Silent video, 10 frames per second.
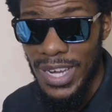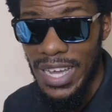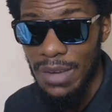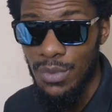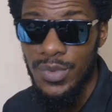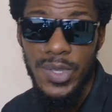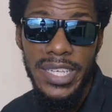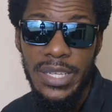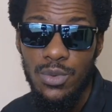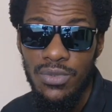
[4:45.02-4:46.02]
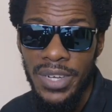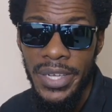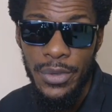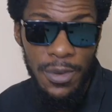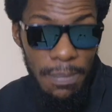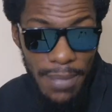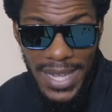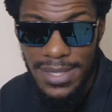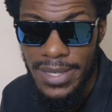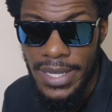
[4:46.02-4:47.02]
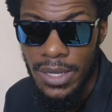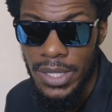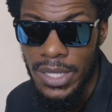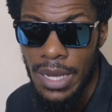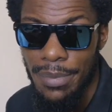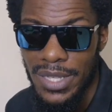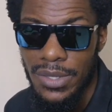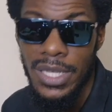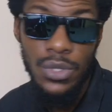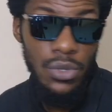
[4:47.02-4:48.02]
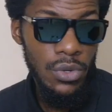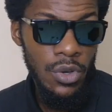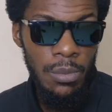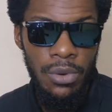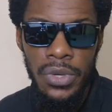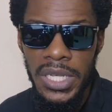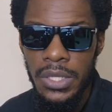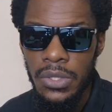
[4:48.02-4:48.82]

Voilà, vous venez de découvrir une partie des candidats parce qu'ils sont nombreux.